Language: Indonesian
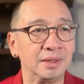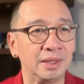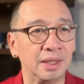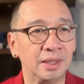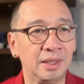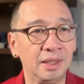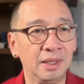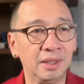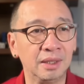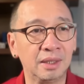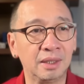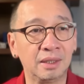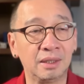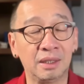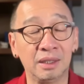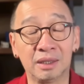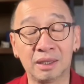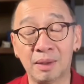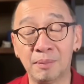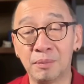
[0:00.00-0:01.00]
jadi
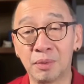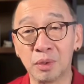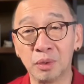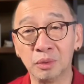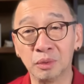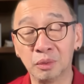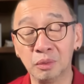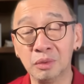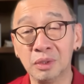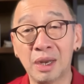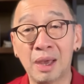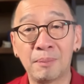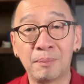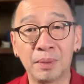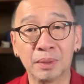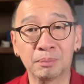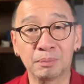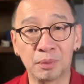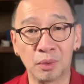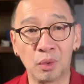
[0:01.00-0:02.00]
kita beruntung
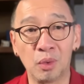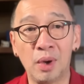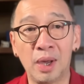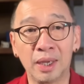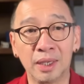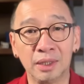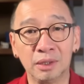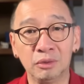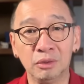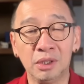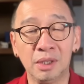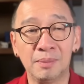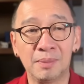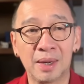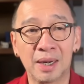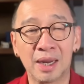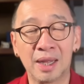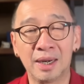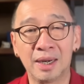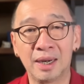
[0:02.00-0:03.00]
dapat peluang itu di
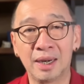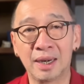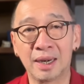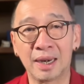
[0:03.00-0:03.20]
mana